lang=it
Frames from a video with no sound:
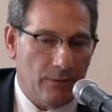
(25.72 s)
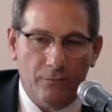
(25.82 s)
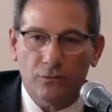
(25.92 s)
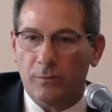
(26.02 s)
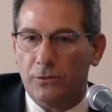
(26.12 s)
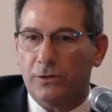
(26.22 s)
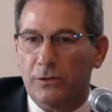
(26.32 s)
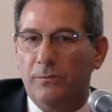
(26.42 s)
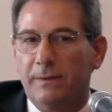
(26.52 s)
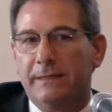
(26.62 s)
ho avuto modo di
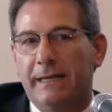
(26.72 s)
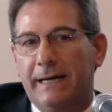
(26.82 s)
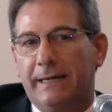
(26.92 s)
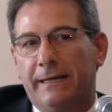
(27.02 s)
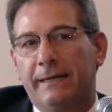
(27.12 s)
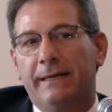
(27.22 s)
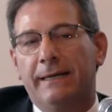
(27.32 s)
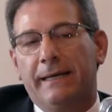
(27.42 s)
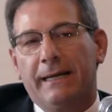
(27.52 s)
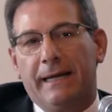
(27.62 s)
commentare
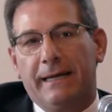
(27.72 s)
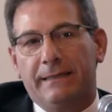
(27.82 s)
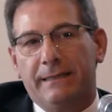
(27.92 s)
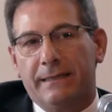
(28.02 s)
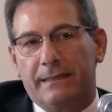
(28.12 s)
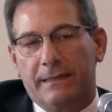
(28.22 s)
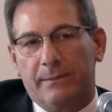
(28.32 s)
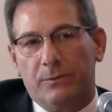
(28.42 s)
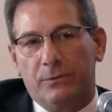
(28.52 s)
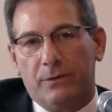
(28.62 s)
e di dirti
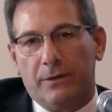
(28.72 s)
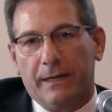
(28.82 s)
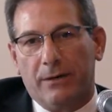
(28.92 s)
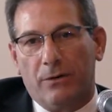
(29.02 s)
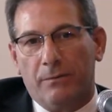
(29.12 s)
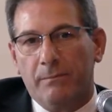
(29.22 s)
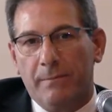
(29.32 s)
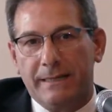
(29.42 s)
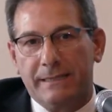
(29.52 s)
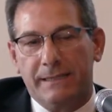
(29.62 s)
appunto che ho
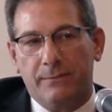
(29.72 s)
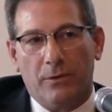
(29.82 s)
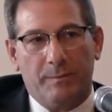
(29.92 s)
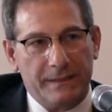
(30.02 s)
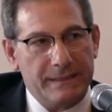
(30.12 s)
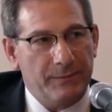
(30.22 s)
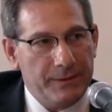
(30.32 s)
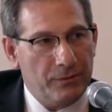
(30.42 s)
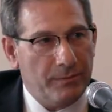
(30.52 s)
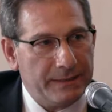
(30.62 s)
massimo
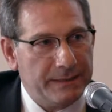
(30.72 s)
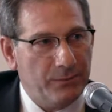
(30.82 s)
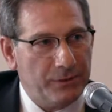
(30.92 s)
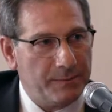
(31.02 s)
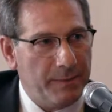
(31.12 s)
apprezzamento e massimo